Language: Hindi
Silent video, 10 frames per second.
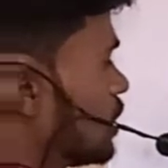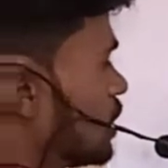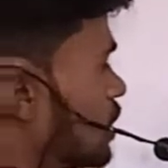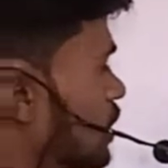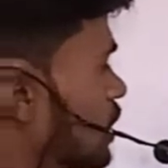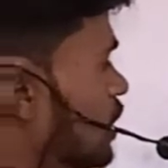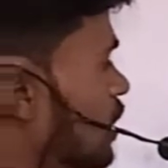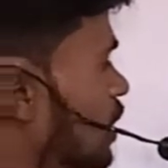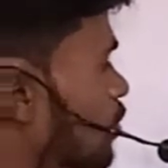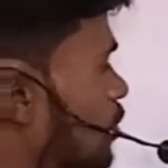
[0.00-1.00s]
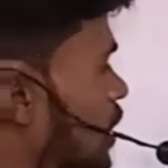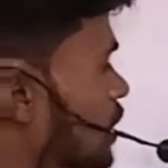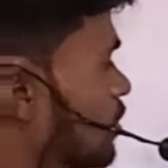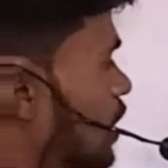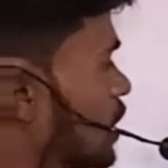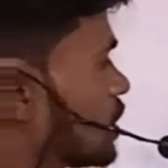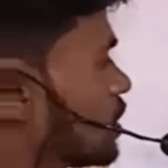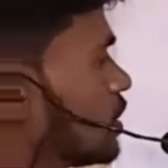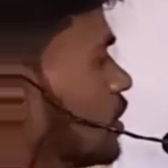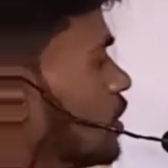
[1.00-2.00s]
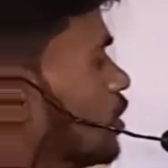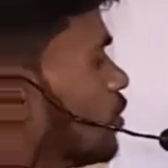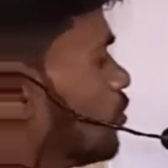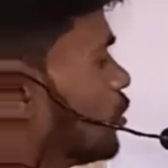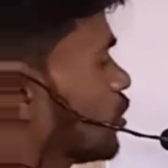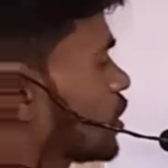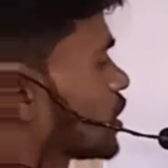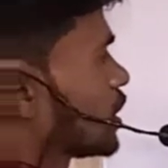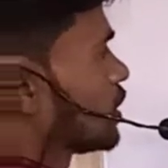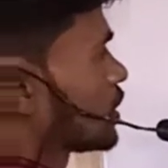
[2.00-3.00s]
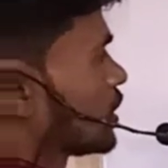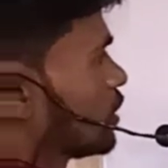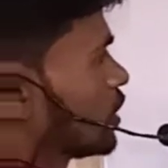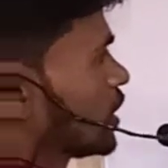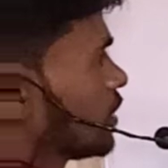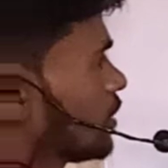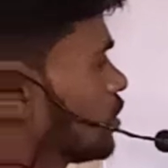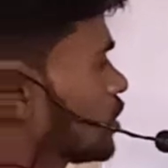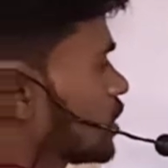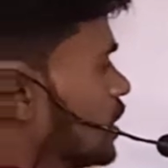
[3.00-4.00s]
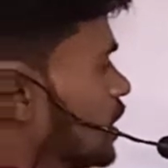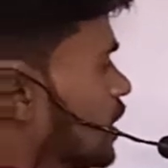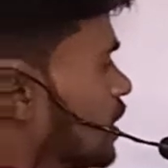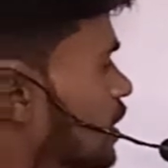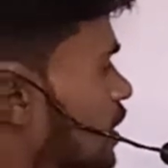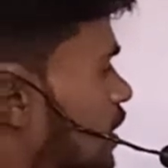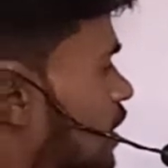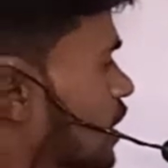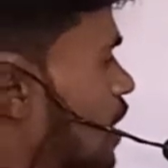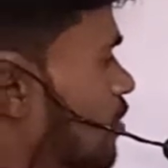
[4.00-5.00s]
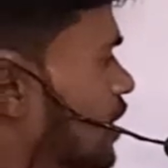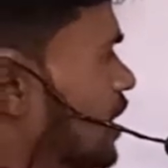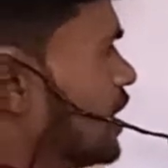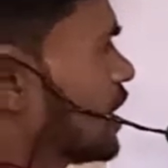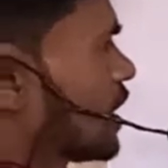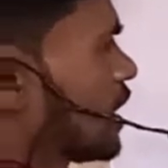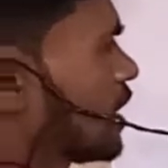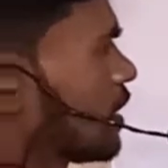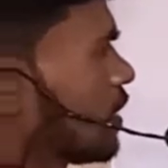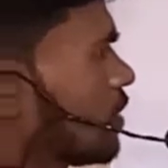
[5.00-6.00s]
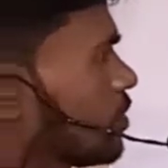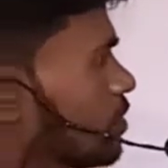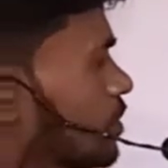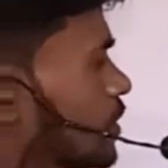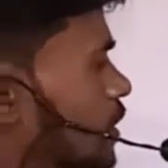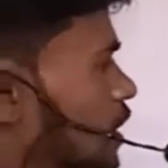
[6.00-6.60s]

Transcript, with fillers: कितनी है पाँच पाँच बी और सी की सी और डी की वैल्यू कितनी है एक एक आपको यहीं दिख रहा है ठीक है